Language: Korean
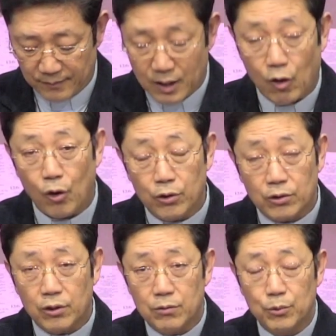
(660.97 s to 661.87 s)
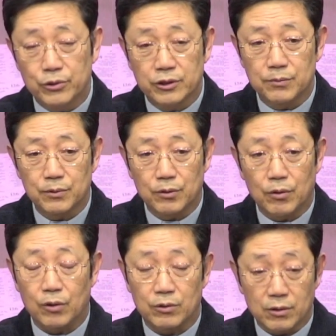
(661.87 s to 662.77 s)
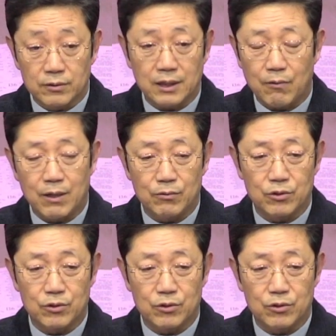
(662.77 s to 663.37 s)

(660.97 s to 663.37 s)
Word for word: 그러니까 어떤 모습으로 어떤 상황으로